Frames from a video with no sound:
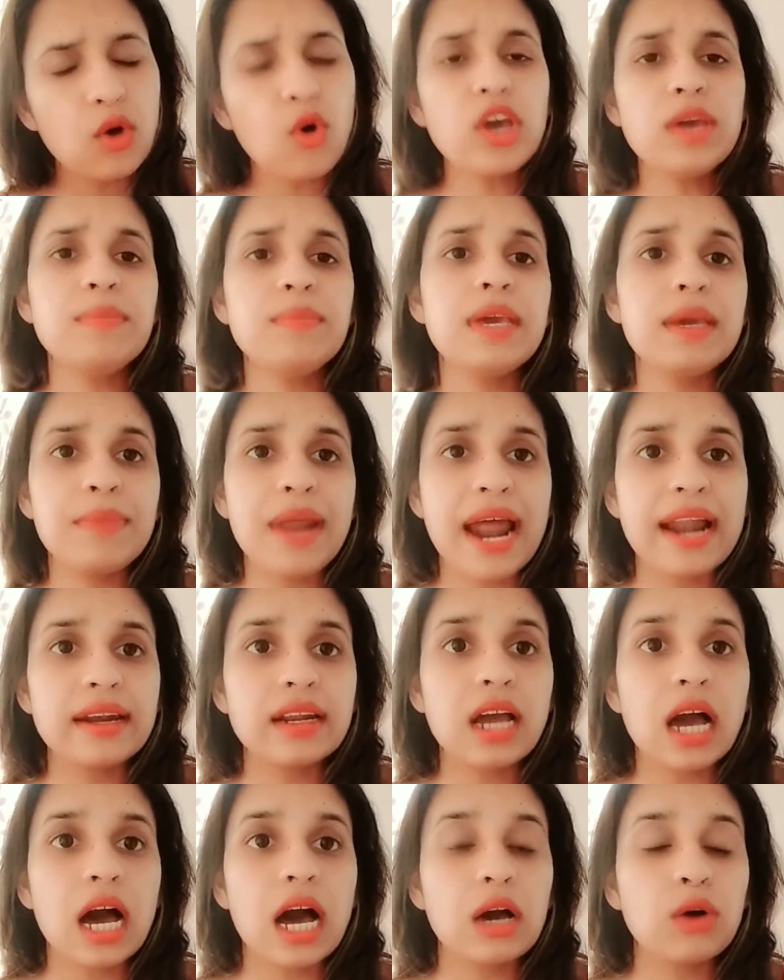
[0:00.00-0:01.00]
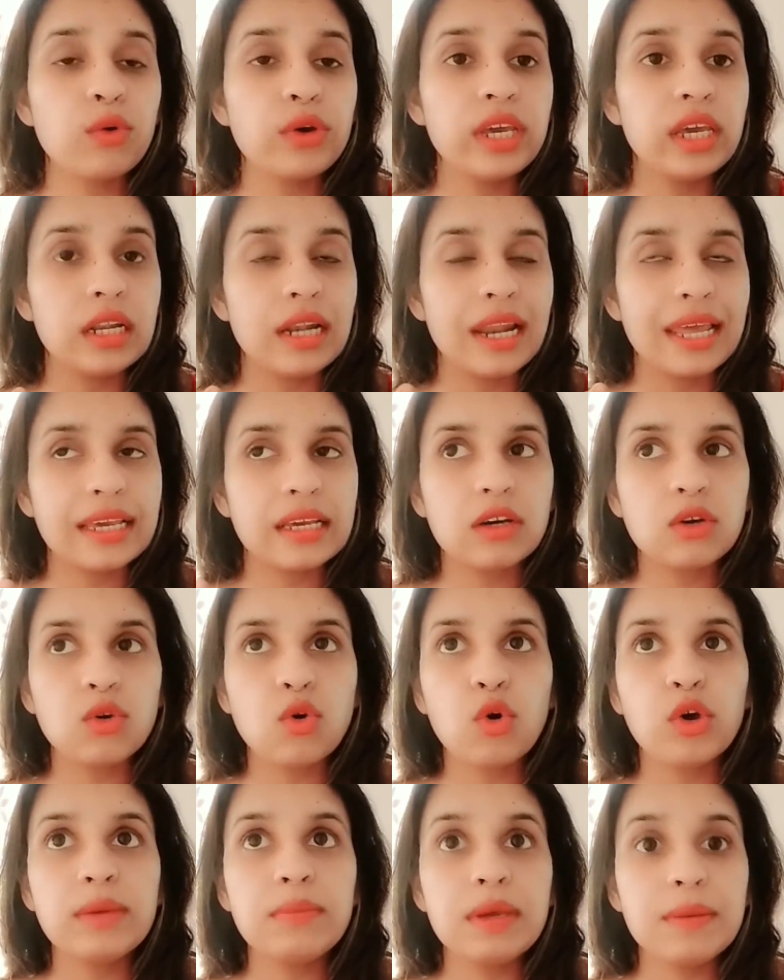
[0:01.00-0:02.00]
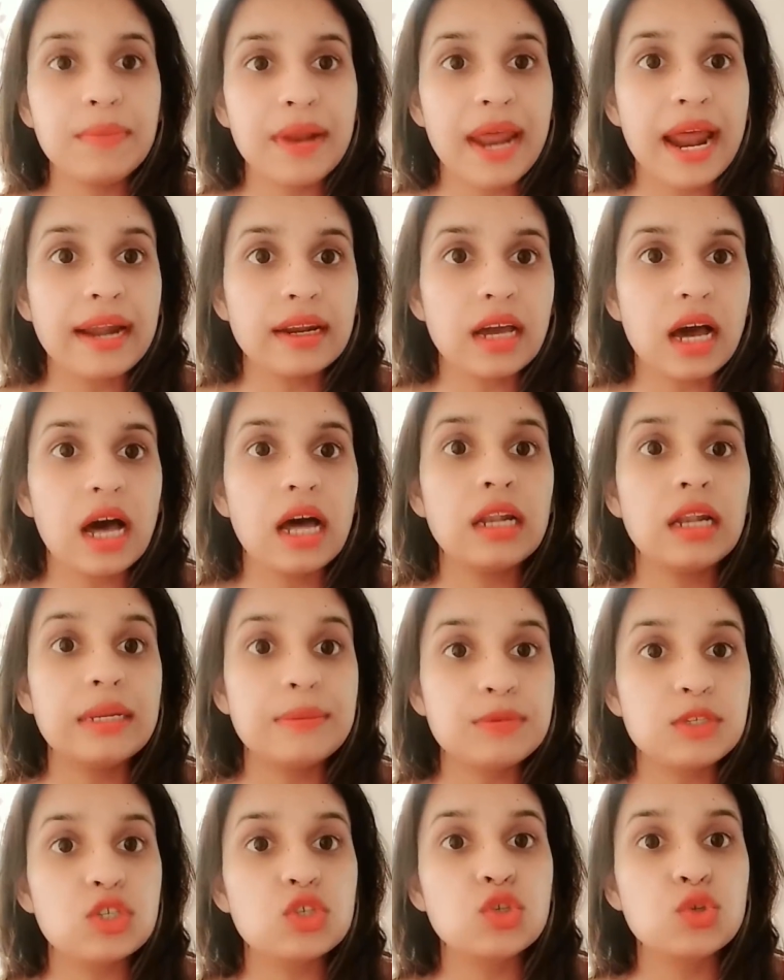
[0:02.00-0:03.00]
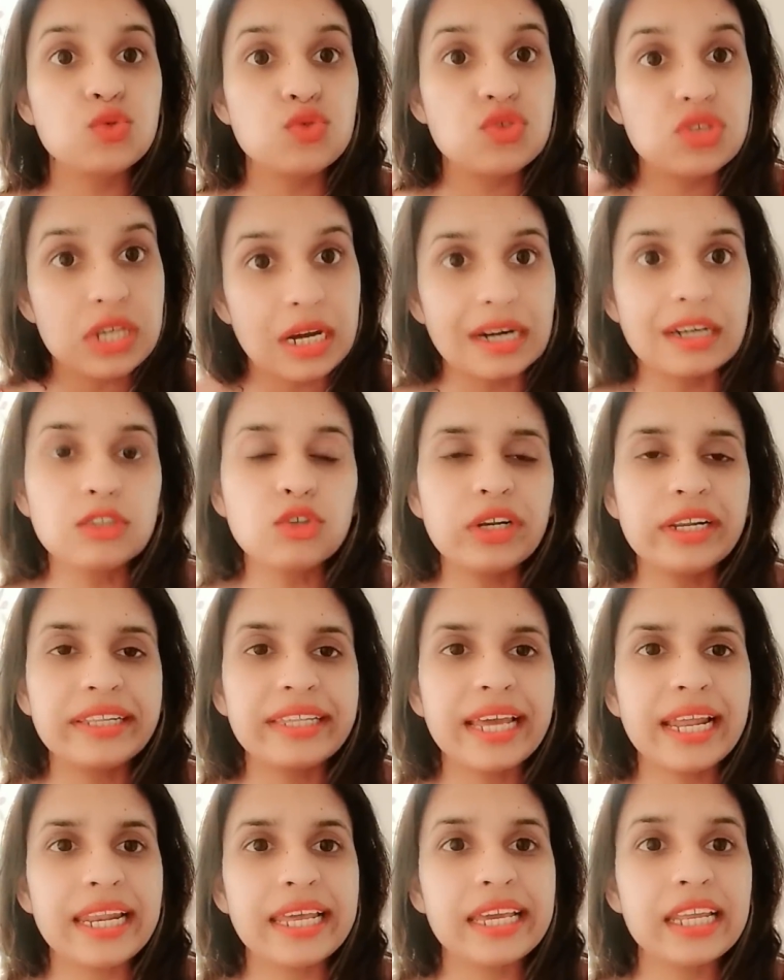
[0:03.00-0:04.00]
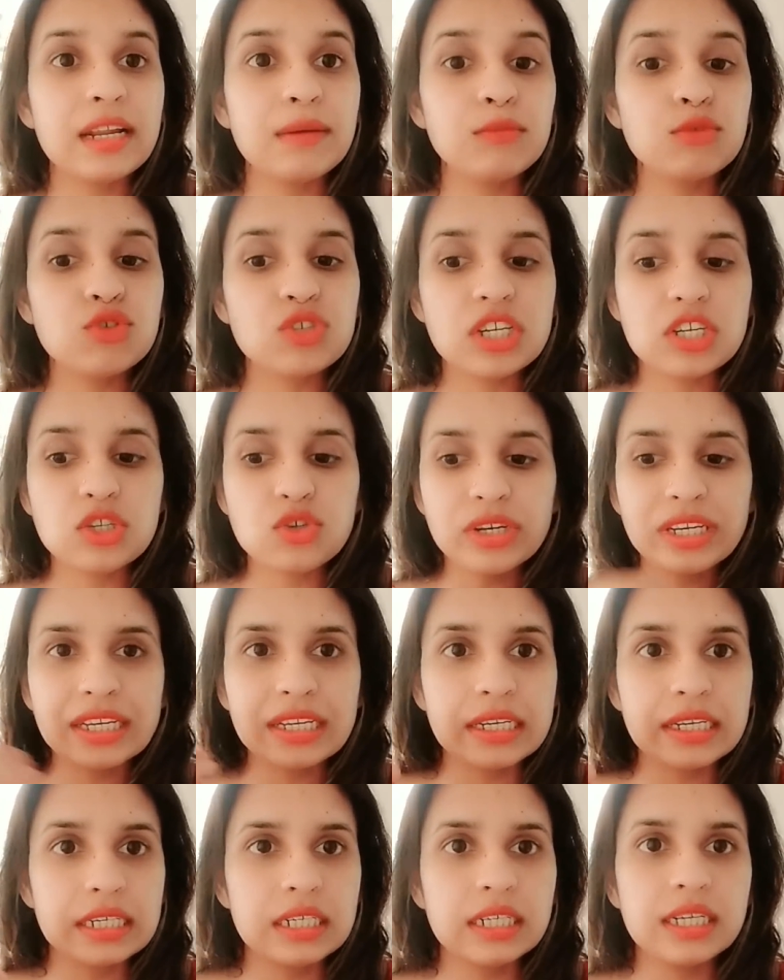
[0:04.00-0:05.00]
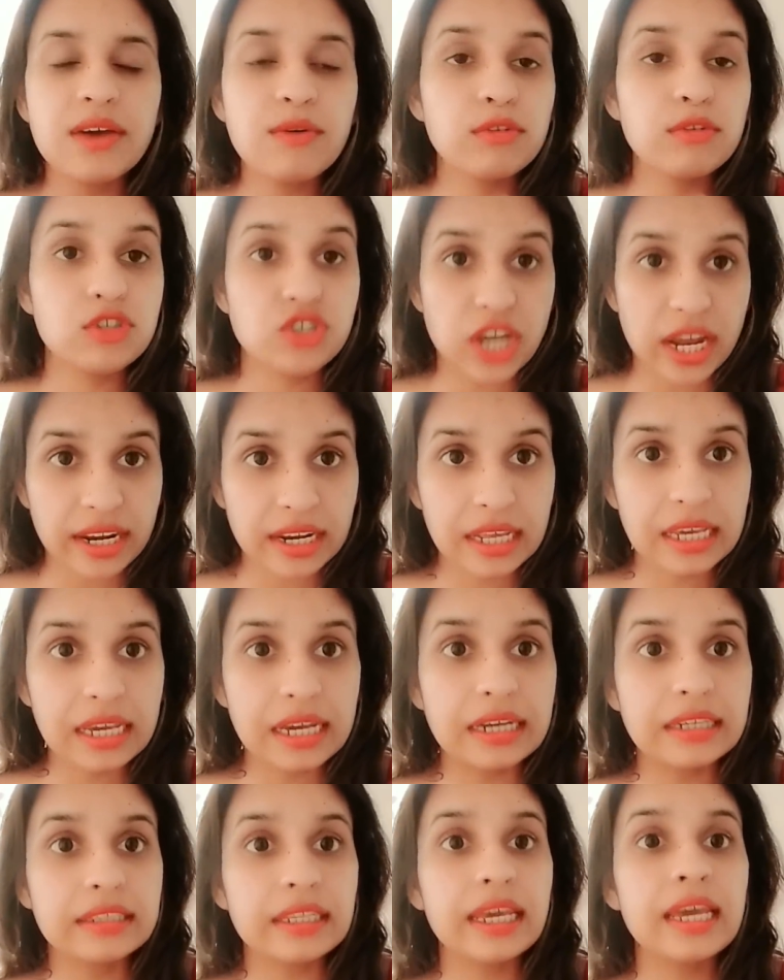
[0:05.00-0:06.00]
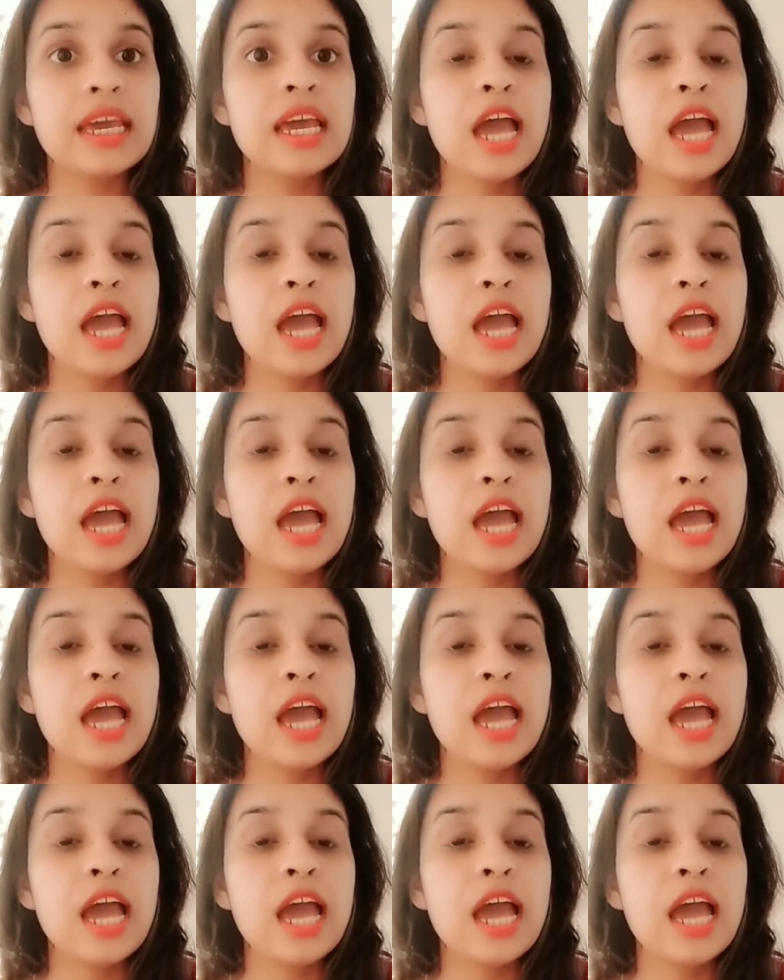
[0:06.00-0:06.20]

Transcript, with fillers: कोई भी ब्रांड का कोई लाइक like, कोई भी ब्रांड का लिपस्टिक यूज़ कर तो लेते हैं लेकिन हम उसके जो इन्ग्रीडियंट है वो चेक नहीं करते